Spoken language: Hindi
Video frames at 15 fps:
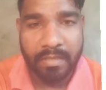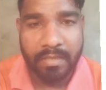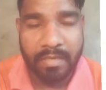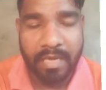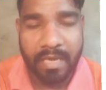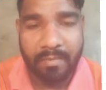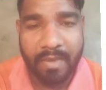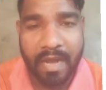
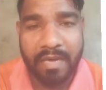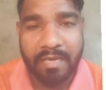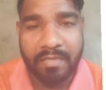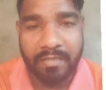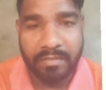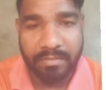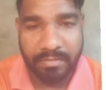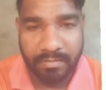
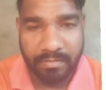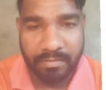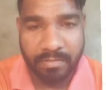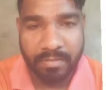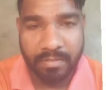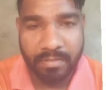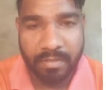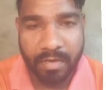गर्माहट
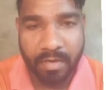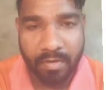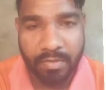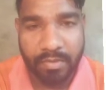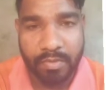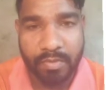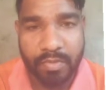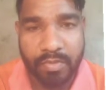और
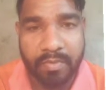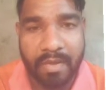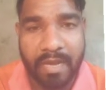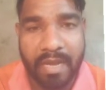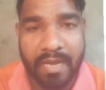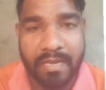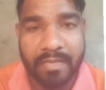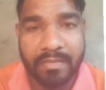जोश
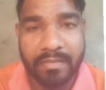भरा